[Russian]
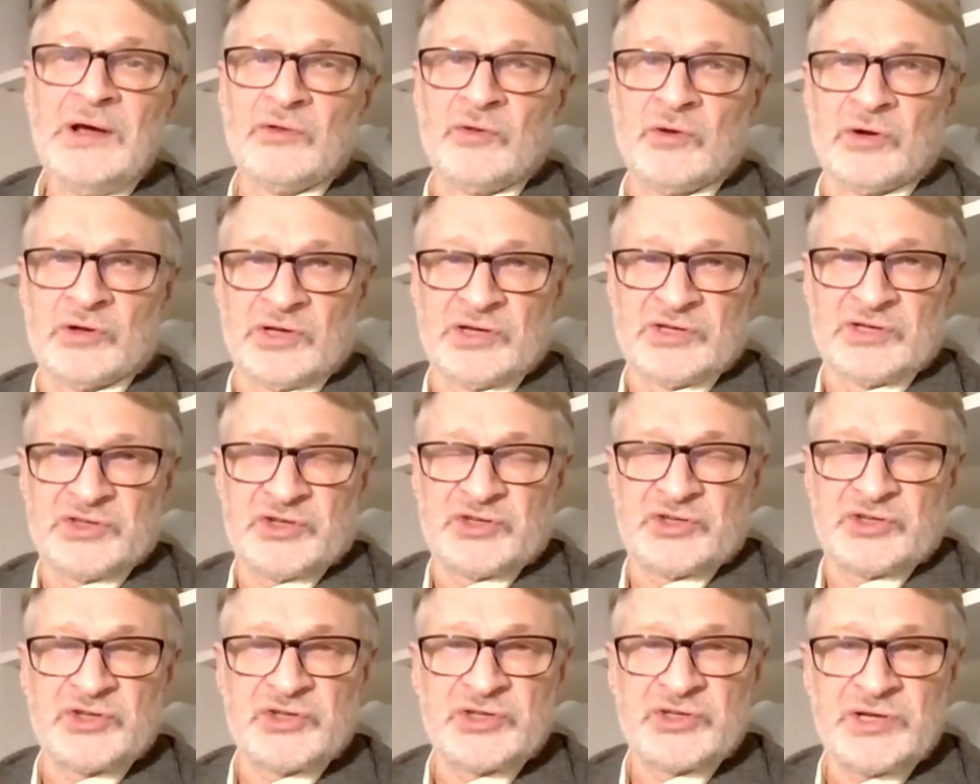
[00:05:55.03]
но она
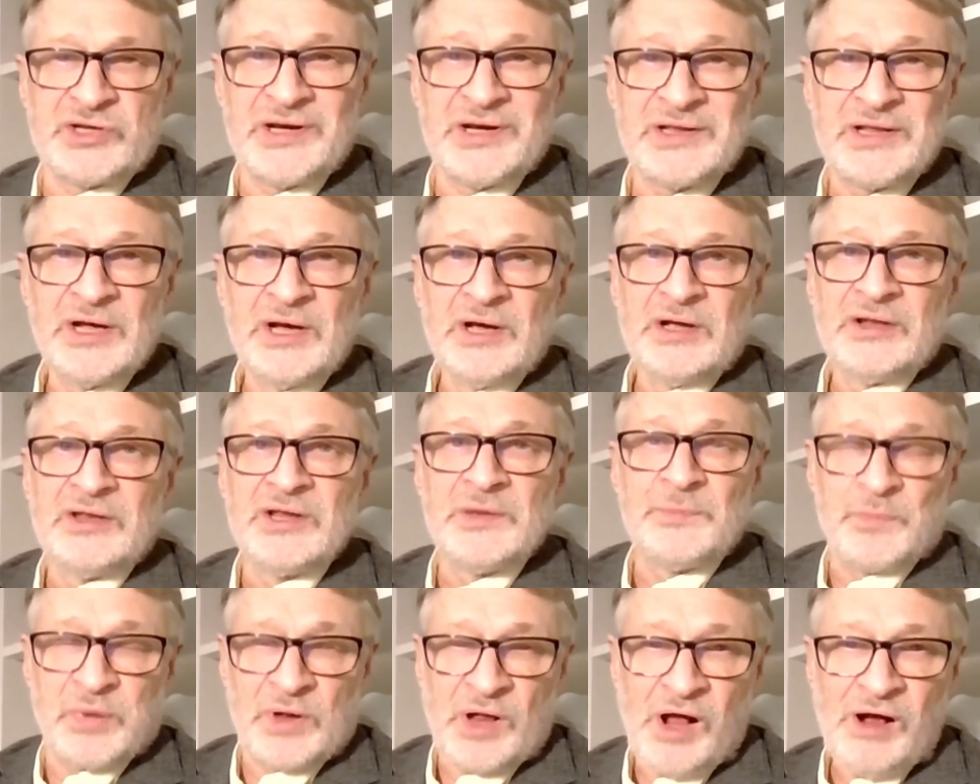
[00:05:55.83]
защищает
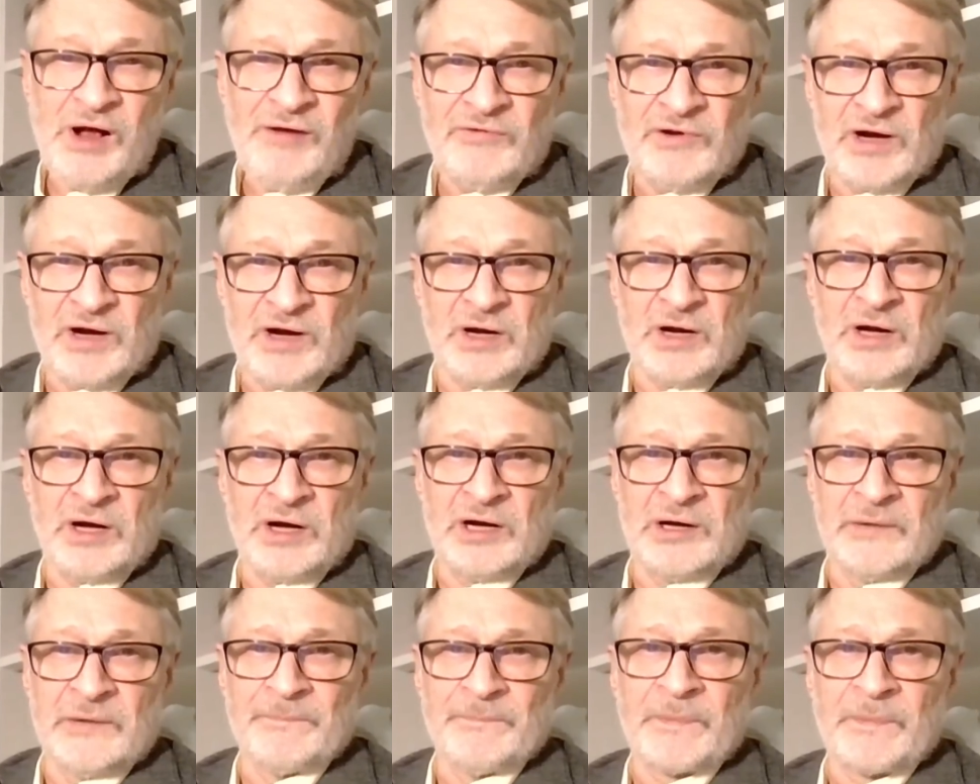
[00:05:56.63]
не право,
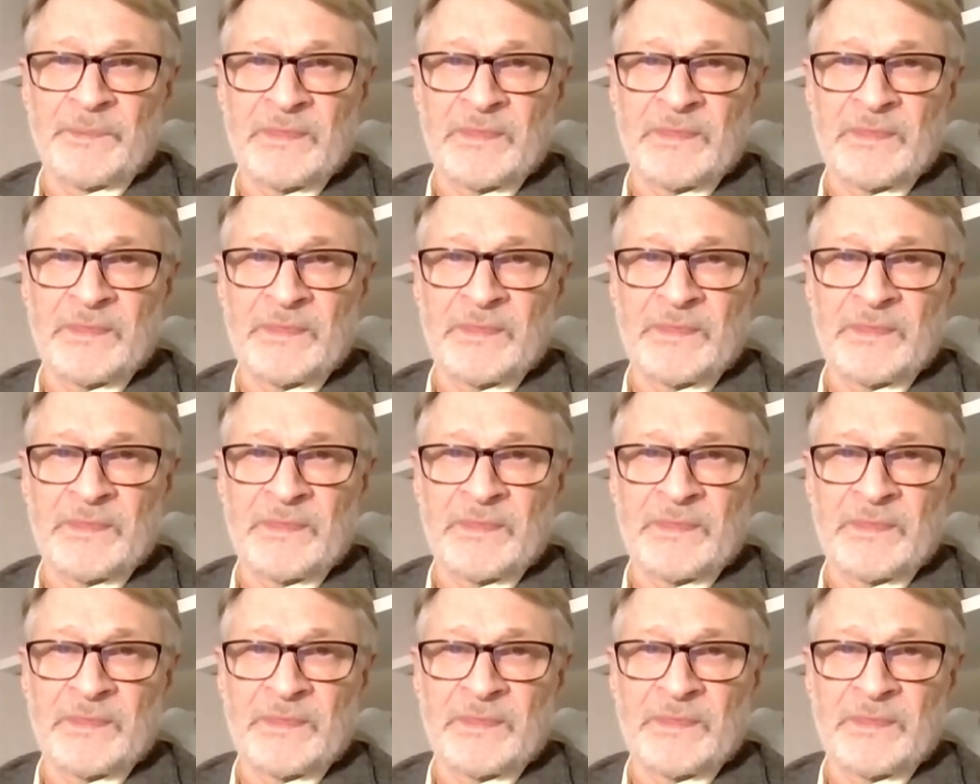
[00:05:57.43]
а